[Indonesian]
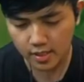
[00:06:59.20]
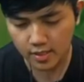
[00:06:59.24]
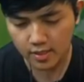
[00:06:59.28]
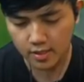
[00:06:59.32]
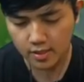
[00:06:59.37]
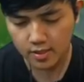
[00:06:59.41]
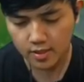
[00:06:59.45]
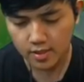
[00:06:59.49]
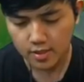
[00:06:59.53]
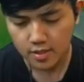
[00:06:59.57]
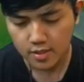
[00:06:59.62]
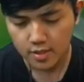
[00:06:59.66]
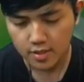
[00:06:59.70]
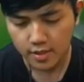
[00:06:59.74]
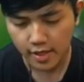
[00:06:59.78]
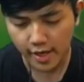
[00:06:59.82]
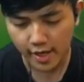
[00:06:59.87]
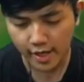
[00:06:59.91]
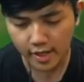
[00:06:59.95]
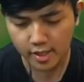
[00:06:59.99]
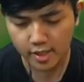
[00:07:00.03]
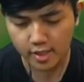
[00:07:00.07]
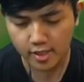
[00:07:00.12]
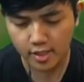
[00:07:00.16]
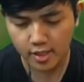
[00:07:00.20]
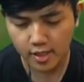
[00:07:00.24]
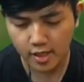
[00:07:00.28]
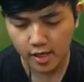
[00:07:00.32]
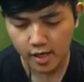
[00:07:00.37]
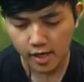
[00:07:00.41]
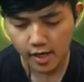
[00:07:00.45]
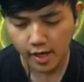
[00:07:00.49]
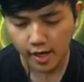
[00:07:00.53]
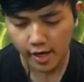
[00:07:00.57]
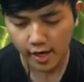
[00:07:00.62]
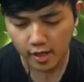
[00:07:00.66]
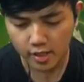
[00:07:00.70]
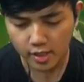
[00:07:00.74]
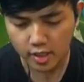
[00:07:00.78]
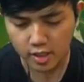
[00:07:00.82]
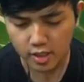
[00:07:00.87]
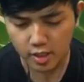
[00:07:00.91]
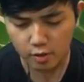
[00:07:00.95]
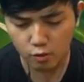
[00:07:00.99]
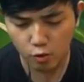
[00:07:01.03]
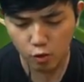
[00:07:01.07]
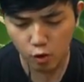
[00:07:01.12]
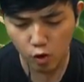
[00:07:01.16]
uh, ets
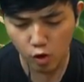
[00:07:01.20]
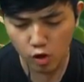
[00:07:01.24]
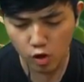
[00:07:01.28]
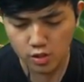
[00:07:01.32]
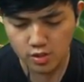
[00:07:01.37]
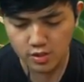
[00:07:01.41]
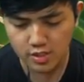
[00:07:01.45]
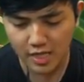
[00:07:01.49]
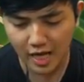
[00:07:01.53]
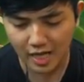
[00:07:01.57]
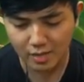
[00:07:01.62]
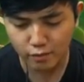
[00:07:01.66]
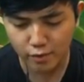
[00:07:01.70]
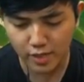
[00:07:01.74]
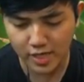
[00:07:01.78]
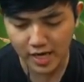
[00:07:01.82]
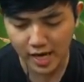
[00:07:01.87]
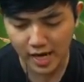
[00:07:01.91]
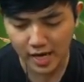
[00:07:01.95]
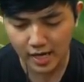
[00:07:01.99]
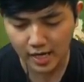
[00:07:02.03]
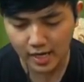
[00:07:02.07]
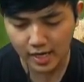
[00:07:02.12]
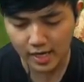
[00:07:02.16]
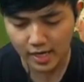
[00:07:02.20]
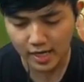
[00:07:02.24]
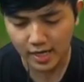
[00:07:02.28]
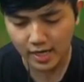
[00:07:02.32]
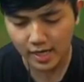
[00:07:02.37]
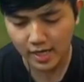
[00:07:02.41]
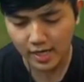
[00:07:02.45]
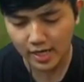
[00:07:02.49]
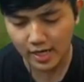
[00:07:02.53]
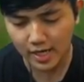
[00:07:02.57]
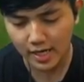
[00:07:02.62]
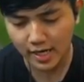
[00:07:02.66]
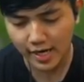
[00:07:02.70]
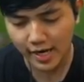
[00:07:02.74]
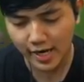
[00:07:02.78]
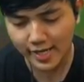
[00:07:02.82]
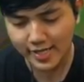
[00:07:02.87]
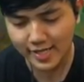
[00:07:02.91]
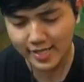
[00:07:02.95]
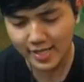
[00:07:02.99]
uh gas hilang eh